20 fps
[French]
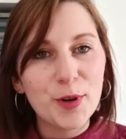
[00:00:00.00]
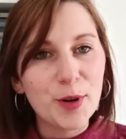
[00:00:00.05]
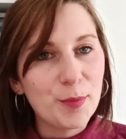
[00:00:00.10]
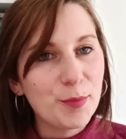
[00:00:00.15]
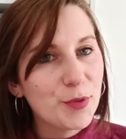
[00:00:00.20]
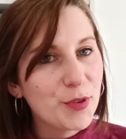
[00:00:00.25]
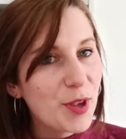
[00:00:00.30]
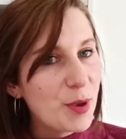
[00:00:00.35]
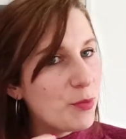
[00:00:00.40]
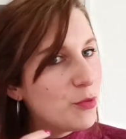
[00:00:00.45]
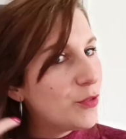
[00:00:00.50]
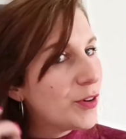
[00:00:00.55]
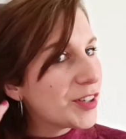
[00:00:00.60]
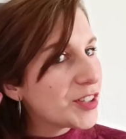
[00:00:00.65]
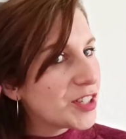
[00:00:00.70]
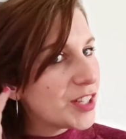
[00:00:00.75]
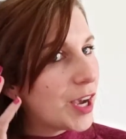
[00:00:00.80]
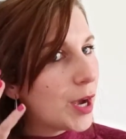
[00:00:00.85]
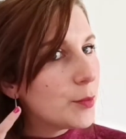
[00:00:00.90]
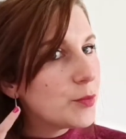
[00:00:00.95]
comme vous avez pu voir
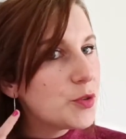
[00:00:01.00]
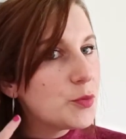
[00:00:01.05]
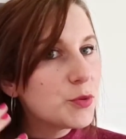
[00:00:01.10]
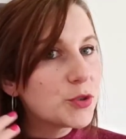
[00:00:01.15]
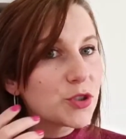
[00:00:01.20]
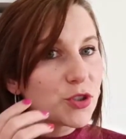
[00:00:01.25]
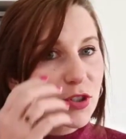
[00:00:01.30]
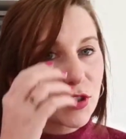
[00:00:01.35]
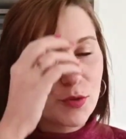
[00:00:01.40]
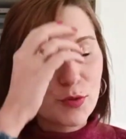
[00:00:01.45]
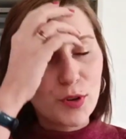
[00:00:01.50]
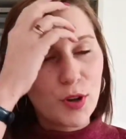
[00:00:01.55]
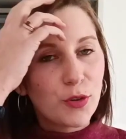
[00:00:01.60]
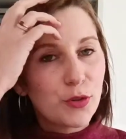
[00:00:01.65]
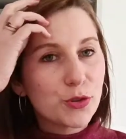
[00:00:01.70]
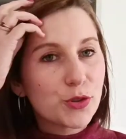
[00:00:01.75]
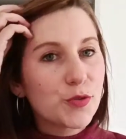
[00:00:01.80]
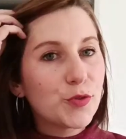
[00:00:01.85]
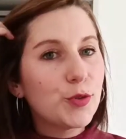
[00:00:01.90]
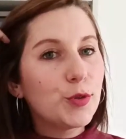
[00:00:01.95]
j'ai un petit peu changé de couleur
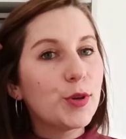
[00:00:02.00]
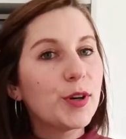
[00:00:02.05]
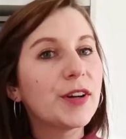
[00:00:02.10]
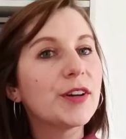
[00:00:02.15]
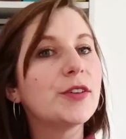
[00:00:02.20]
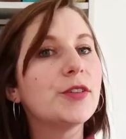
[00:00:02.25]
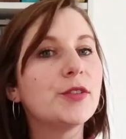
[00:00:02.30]
de cheveux, hein.